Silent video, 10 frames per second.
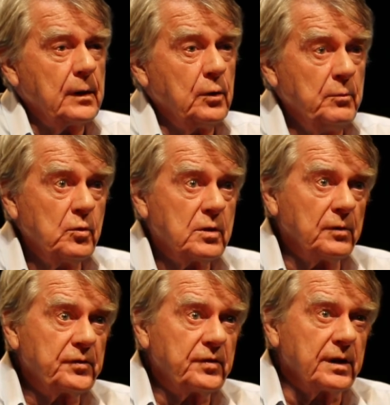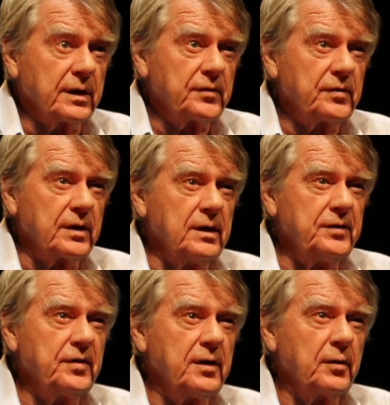le mot cancer s'est
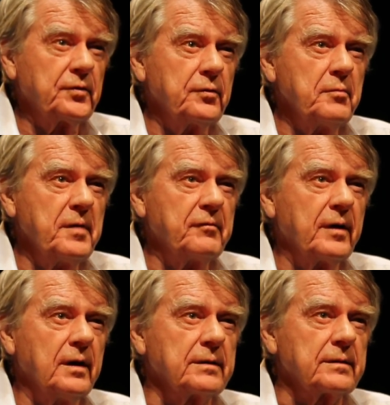glissé dans une de mes phrases.